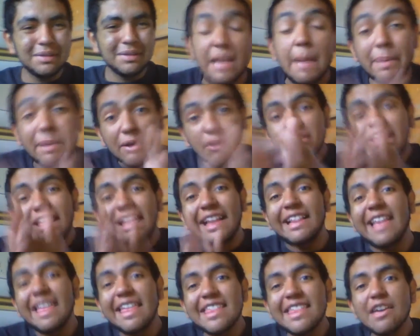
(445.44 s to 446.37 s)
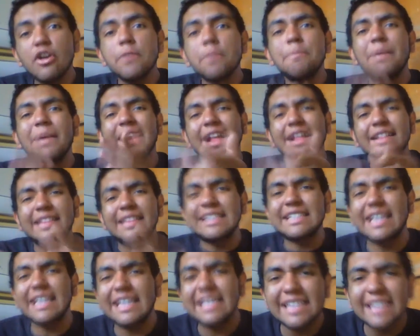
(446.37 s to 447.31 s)
La pregunta del día de hoy para
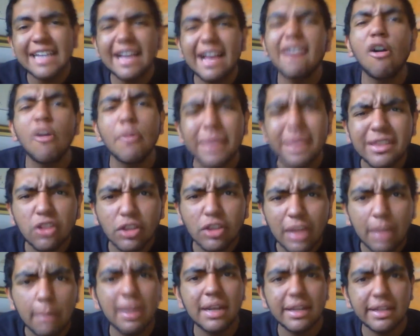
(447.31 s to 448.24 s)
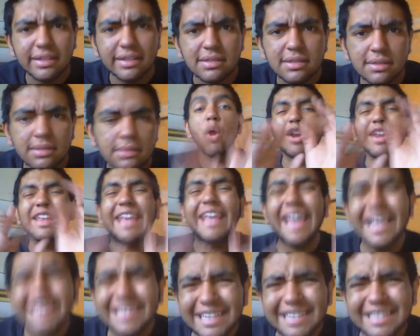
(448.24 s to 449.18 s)
antes de que sigan comiendo tamales.
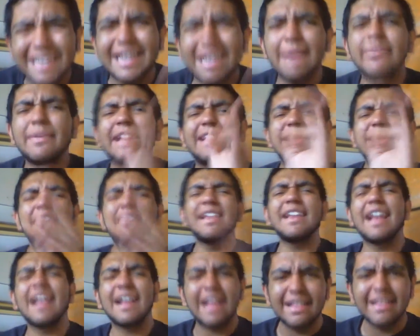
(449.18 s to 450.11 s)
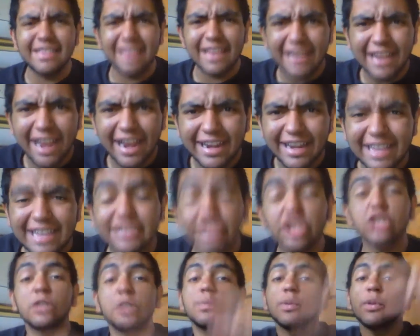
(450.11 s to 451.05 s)
¿Por qué se celebra el Día de la
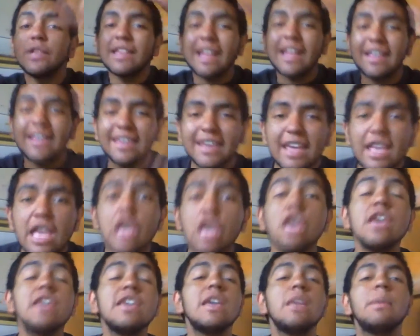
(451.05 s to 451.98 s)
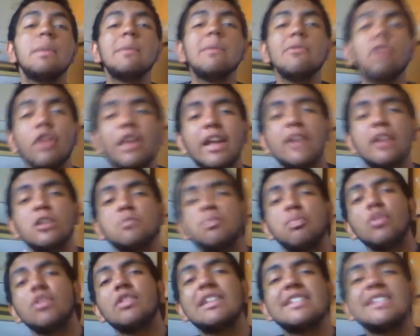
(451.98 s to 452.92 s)
Candelaria? Si os responden aquí y el primero que
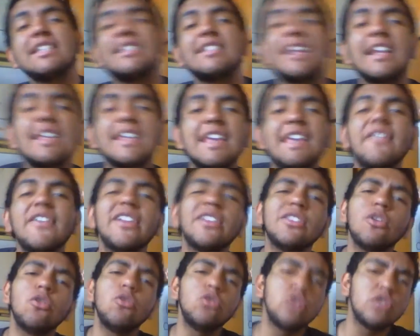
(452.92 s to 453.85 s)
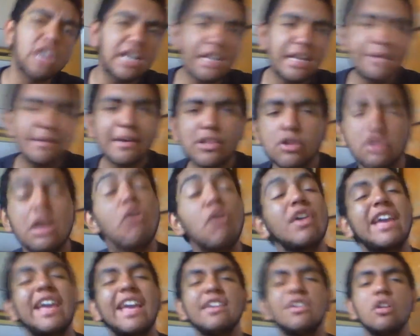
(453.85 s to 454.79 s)
responda se estará llevando una
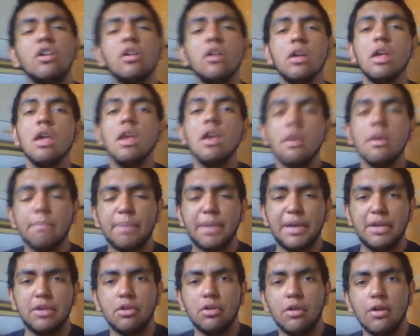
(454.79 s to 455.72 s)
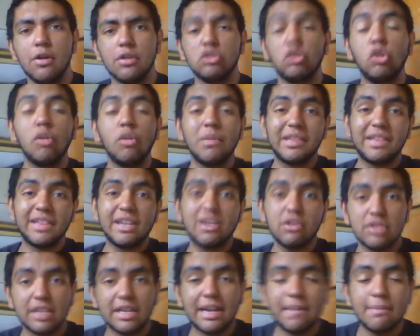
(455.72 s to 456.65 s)
lavadora, ¿ok? ¿No? pero su
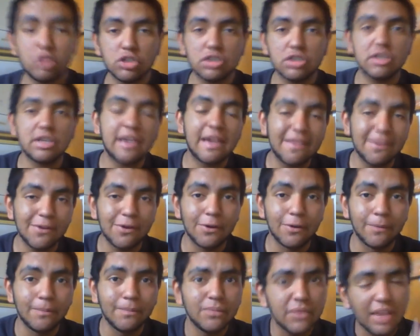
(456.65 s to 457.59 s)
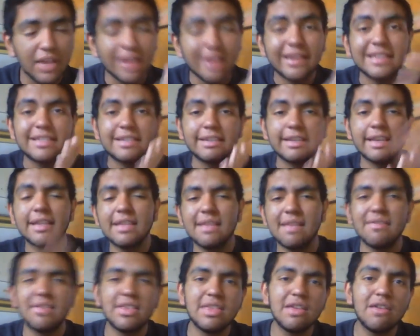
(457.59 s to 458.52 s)
comentario será mostrado en el
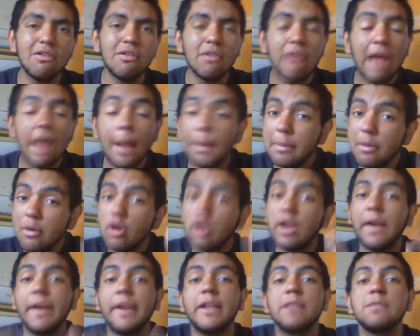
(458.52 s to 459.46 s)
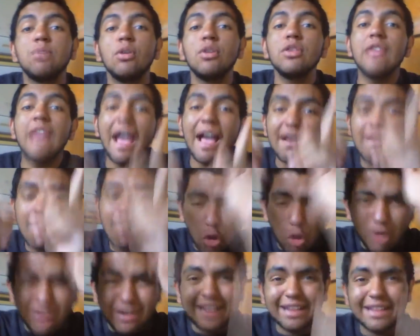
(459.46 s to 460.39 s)
siguiente video. El primero que responda
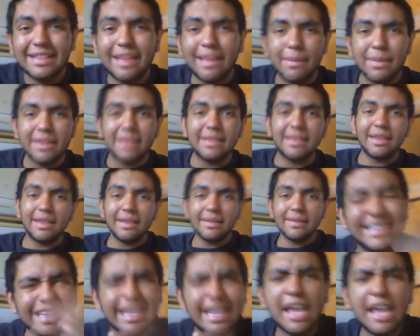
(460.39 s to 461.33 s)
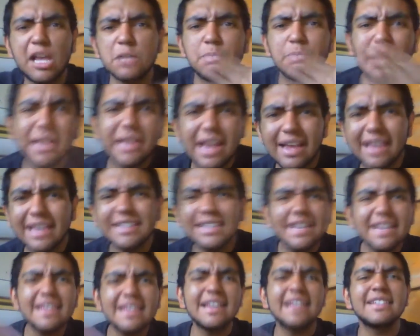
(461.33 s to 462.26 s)
correctamente. Así que, ¿qué esperan? ¿Qué
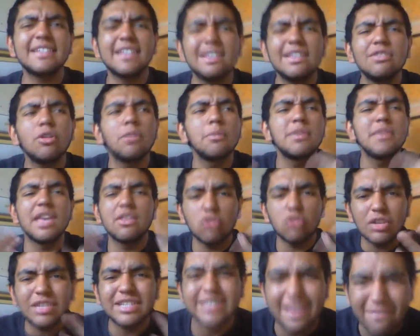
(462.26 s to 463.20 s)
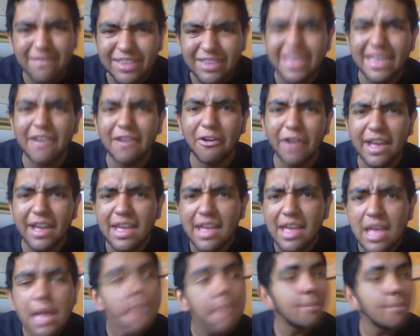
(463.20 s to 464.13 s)
siguen haciendo viendo este video, eh?
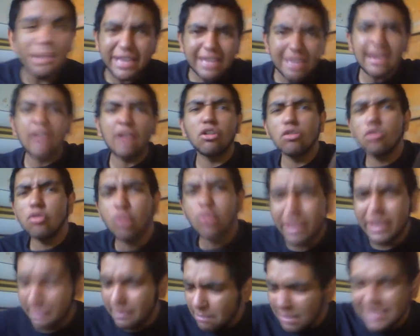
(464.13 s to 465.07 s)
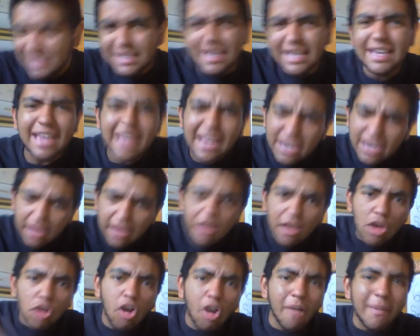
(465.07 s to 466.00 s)
Vayan a Google, investiguen y
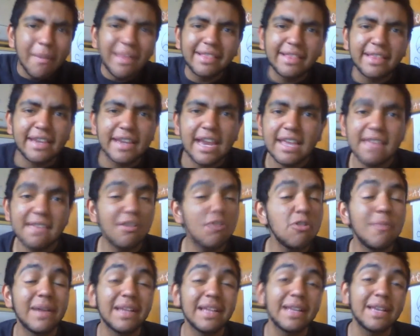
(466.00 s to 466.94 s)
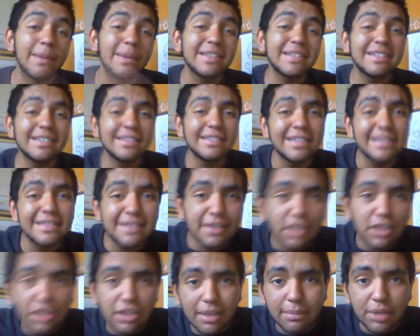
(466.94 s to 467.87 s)
comenten aquí abajo para que aparezcas en el
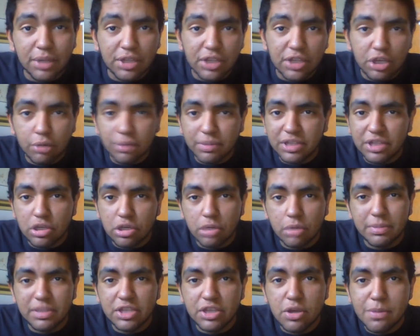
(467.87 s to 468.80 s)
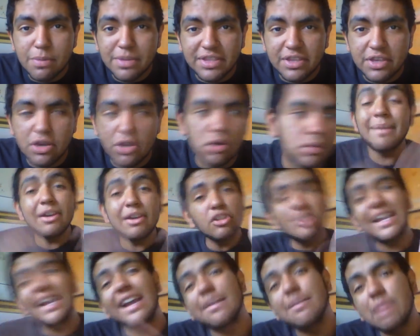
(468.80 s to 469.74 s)
siguiente video, video, video, video.
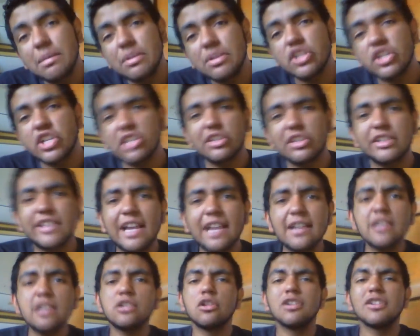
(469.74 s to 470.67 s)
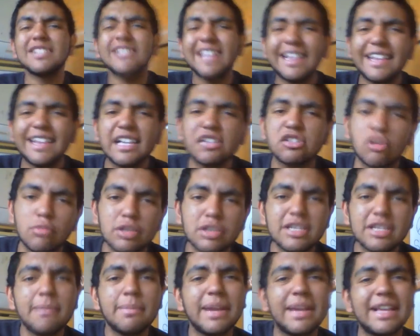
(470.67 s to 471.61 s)
Amigos, síganme en mis redes sociales. Los celdas,
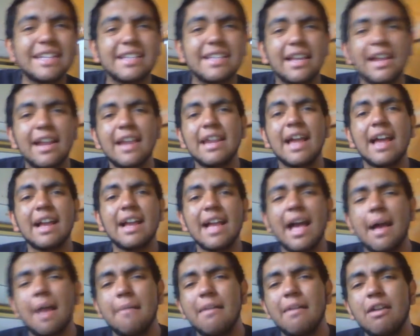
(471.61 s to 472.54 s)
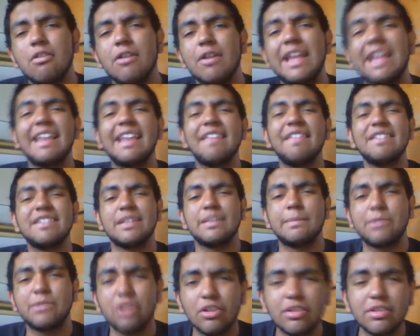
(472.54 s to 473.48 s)
como siempre, estarán acá abajo en la
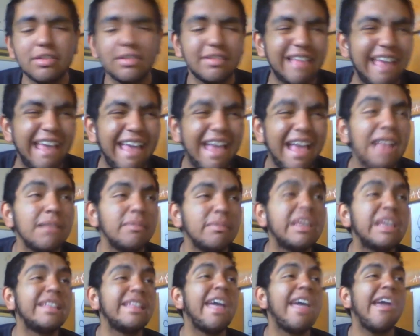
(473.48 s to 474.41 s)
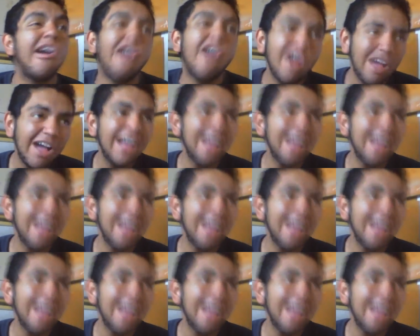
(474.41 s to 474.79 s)
descripción del video.